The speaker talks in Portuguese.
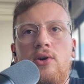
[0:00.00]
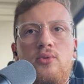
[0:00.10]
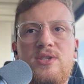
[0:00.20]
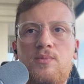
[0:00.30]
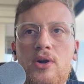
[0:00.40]
ó, o
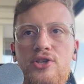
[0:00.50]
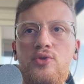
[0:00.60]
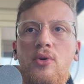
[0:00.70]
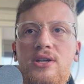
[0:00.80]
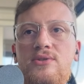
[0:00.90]
esporte do
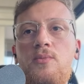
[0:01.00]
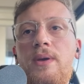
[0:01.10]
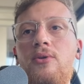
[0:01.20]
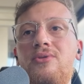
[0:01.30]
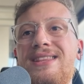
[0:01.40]
boxe não
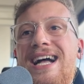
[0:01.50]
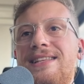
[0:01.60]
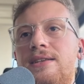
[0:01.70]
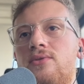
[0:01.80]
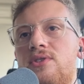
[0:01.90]
pegou
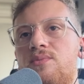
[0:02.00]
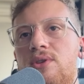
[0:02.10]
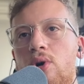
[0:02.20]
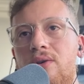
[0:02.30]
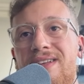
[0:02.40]
nada em
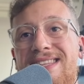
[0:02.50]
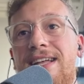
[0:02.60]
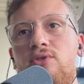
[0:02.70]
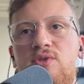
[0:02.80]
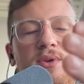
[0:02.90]
2009, até
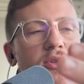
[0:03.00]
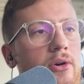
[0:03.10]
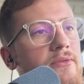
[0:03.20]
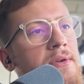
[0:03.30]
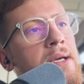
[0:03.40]

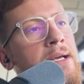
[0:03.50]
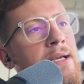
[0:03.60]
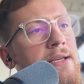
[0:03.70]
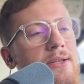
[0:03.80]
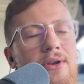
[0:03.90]
2009.
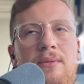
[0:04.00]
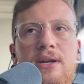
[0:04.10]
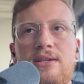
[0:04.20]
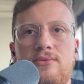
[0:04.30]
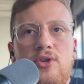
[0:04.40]
Então
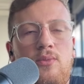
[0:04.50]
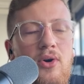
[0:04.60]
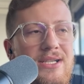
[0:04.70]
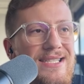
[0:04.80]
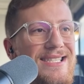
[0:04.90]
lembrando que o
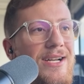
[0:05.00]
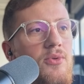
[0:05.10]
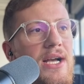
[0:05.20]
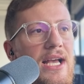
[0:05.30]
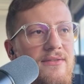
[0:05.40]
boxe não
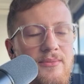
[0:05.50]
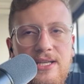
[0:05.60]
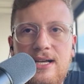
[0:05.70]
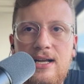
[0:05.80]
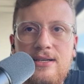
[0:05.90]
ganhava
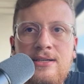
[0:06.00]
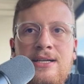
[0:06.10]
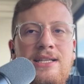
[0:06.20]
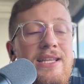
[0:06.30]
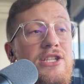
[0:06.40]
medalha
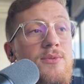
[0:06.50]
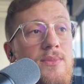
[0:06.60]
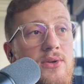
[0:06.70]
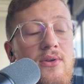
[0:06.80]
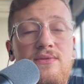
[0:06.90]
desde
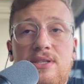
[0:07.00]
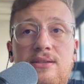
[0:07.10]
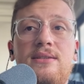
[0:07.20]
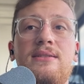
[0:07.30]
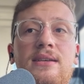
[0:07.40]

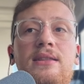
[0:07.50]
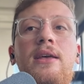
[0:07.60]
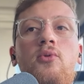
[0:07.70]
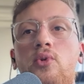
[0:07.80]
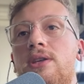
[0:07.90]

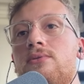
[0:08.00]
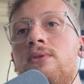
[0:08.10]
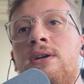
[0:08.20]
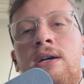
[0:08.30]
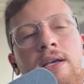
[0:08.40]
1968
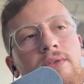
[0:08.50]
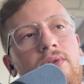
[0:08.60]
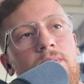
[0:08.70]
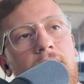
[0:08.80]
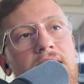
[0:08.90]
e
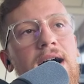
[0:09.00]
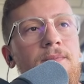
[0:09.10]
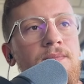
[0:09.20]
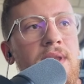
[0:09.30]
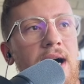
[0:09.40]
foi
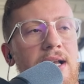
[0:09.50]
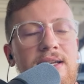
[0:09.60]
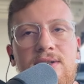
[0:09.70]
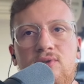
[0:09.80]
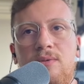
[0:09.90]
pegar ali
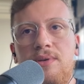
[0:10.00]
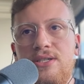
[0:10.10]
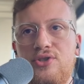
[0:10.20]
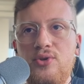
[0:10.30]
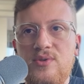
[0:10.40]
nas Olimpíadas
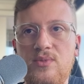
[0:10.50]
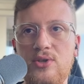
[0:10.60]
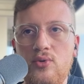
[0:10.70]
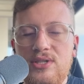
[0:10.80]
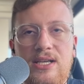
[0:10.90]
de
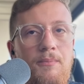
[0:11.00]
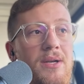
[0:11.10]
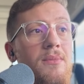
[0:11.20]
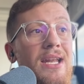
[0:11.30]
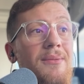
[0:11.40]
2012 a
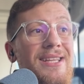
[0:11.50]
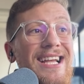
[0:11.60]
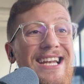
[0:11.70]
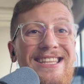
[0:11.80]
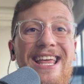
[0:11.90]
primeira
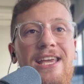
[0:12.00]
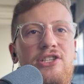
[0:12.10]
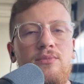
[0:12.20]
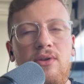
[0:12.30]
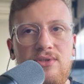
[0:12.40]
medalha
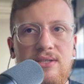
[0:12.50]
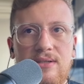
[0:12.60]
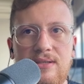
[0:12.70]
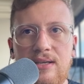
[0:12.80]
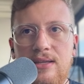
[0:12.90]
desde
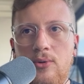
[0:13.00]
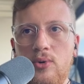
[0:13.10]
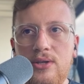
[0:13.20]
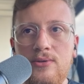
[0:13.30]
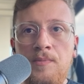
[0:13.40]

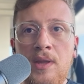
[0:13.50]
1968.